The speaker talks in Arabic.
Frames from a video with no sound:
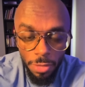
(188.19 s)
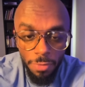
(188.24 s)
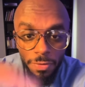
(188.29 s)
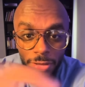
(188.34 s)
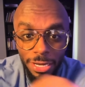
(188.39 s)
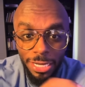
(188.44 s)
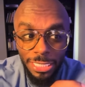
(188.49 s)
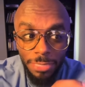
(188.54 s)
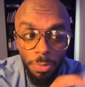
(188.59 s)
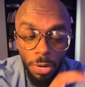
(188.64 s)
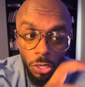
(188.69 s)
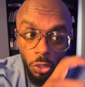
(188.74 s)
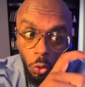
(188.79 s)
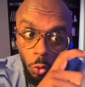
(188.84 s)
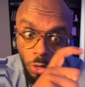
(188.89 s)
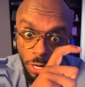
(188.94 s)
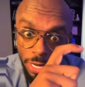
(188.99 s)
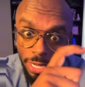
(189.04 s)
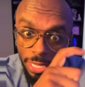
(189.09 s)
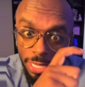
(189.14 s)
فالنسبه
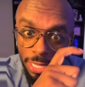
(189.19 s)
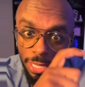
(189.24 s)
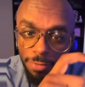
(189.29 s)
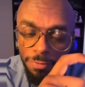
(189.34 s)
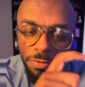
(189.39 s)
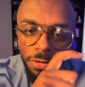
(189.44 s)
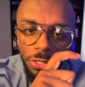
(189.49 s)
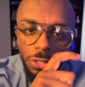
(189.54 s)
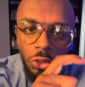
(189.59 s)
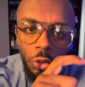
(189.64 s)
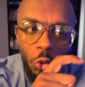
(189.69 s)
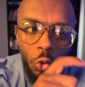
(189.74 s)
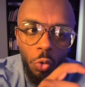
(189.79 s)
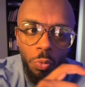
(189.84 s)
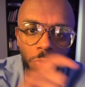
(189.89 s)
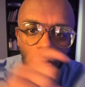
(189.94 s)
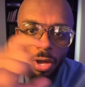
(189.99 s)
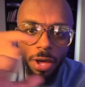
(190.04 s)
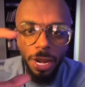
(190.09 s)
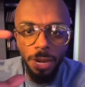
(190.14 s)
الكليه في
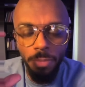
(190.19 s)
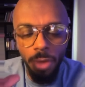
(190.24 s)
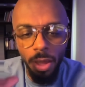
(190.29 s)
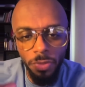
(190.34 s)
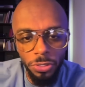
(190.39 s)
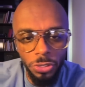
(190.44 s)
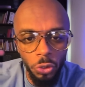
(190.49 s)
السكوب مقارنه بهذا